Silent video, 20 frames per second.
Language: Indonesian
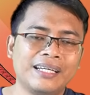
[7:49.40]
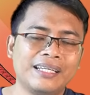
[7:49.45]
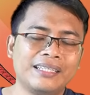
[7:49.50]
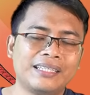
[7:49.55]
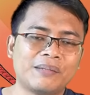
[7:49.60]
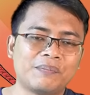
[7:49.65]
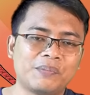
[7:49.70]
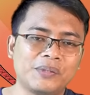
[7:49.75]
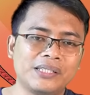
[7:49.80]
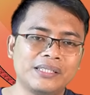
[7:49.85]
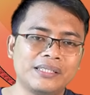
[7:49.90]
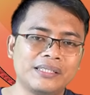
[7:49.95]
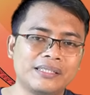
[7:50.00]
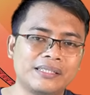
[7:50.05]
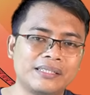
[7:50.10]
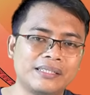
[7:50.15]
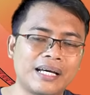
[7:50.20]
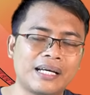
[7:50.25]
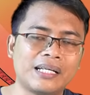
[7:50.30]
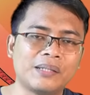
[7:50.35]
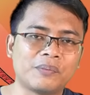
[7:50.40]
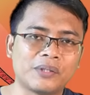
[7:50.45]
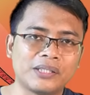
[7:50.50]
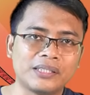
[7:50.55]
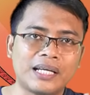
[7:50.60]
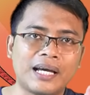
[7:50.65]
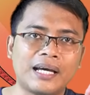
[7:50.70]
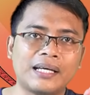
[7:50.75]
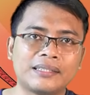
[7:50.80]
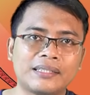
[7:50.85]
Ya, tapi dari
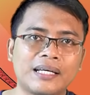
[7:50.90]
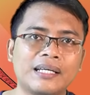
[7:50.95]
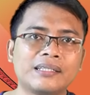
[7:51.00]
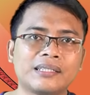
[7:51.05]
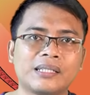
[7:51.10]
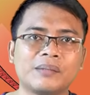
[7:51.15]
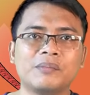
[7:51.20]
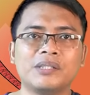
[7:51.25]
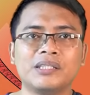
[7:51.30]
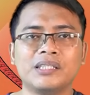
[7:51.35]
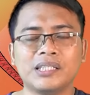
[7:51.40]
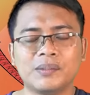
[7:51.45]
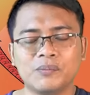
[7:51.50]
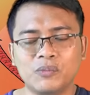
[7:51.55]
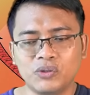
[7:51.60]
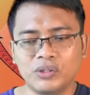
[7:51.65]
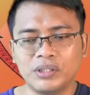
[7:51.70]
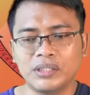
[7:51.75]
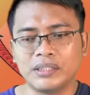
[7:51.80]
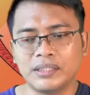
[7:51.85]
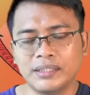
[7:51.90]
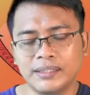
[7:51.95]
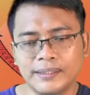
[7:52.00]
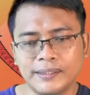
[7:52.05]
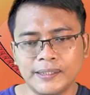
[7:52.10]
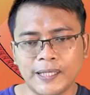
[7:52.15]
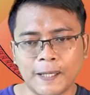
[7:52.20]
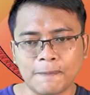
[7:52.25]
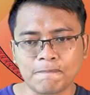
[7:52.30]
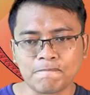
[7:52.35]
pernyataan Kemendikbud
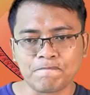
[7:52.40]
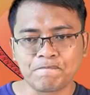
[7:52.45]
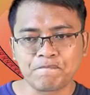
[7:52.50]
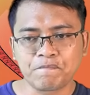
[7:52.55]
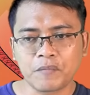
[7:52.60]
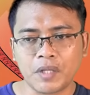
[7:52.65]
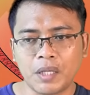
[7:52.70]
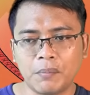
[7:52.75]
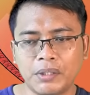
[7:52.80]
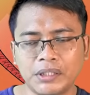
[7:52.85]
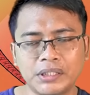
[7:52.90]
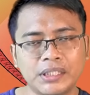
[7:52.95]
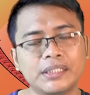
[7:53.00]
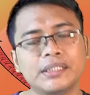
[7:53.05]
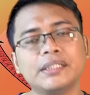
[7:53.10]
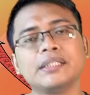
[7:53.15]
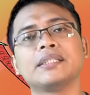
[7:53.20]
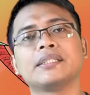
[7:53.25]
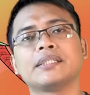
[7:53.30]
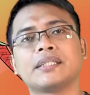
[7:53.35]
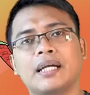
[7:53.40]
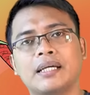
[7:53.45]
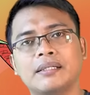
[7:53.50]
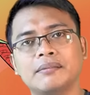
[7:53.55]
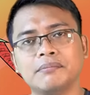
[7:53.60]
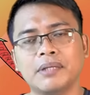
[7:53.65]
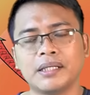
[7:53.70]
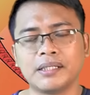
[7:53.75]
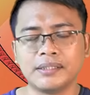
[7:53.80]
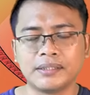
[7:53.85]
ini yang
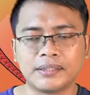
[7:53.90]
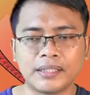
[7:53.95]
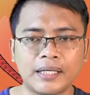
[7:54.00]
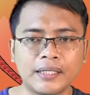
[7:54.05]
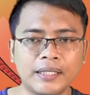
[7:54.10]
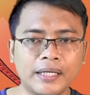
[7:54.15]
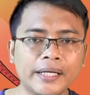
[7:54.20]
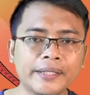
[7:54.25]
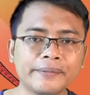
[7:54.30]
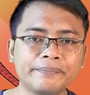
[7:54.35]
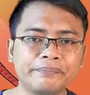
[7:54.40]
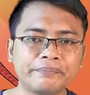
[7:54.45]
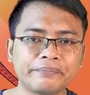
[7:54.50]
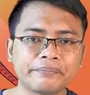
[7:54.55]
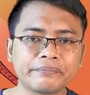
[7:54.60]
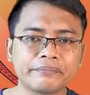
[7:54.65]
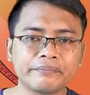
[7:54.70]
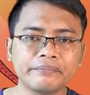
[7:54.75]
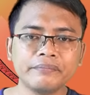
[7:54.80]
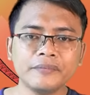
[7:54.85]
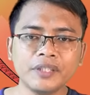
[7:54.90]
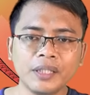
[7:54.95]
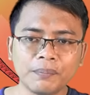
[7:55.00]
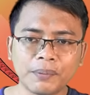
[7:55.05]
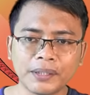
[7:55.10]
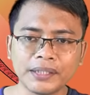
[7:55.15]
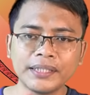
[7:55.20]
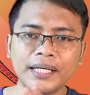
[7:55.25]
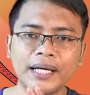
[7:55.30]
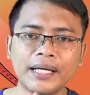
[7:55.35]
menyedihkan bagi saya
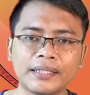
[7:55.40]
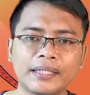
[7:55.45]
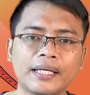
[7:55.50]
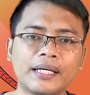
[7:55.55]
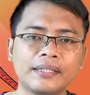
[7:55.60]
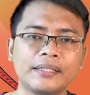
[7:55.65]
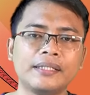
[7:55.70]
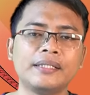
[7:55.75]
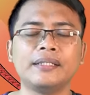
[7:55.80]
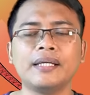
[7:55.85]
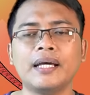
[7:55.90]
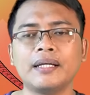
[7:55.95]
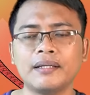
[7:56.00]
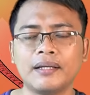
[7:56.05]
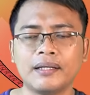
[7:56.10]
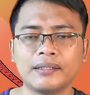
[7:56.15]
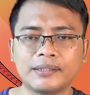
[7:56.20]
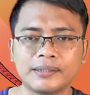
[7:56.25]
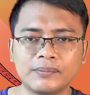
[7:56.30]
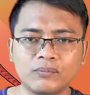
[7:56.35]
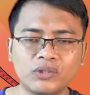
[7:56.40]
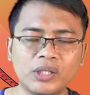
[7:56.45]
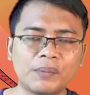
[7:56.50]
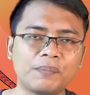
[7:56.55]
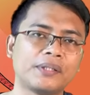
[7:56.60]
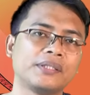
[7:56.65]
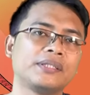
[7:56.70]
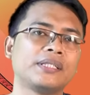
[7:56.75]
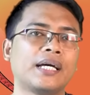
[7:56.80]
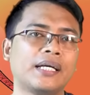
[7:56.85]
pernyataan ini adalah sebuah
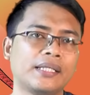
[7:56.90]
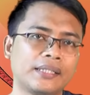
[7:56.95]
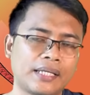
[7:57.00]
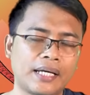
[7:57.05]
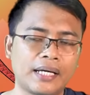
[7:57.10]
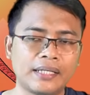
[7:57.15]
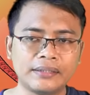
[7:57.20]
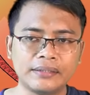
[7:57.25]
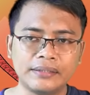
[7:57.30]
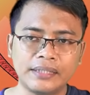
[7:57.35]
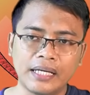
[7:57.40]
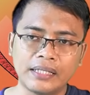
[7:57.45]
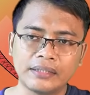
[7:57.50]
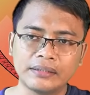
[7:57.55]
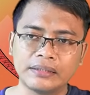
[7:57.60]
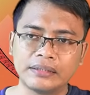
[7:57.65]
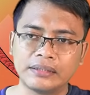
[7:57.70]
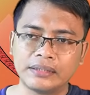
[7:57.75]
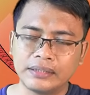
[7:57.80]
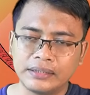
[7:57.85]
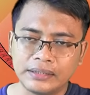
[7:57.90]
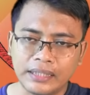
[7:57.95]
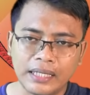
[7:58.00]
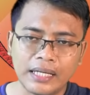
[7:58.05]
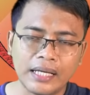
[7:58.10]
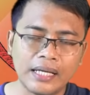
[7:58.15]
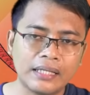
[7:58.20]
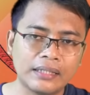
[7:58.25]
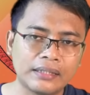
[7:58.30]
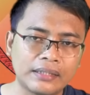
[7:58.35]
pernyataan yang
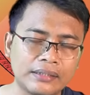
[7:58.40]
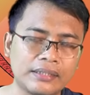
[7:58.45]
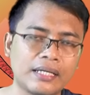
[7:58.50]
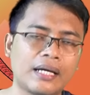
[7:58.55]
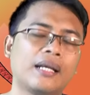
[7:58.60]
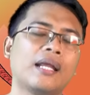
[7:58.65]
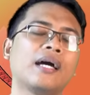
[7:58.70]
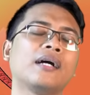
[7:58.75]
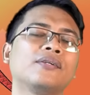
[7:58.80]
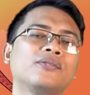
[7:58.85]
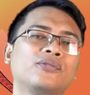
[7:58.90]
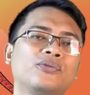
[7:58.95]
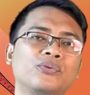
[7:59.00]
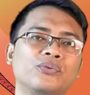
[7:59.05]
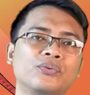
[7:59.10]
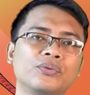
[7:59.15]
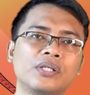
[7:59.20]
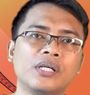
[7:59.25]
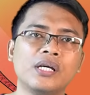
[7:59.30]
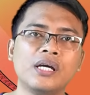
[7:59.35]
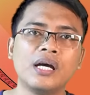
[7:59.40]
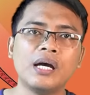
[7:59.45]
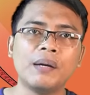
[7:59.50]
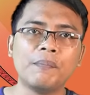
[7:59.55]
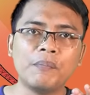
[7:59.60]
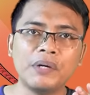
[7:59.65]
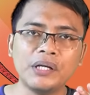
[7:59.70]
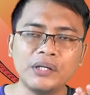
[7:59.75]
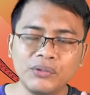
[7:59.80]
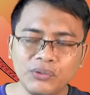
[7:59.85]
secara tidak langsung
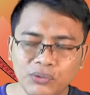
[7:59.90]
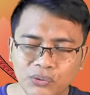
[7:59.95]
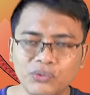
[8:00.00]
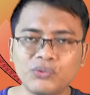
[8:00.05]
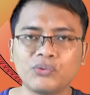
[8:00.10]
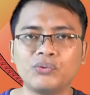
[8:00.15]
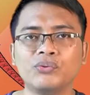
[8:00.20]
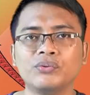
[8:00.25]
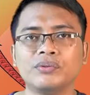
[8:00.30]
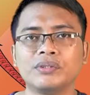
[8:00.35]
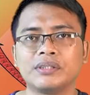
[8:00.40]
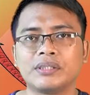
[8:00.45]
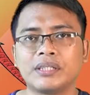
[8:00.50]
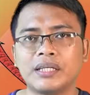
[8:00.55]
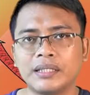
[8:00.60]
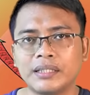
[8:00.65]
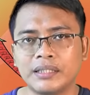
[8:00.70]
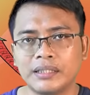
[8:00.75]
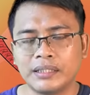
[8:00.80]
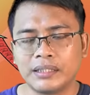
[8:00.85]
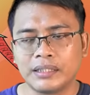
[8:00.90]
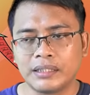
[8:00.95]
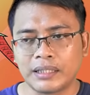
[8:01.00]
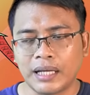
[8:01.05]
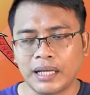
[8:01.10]
mendukung ke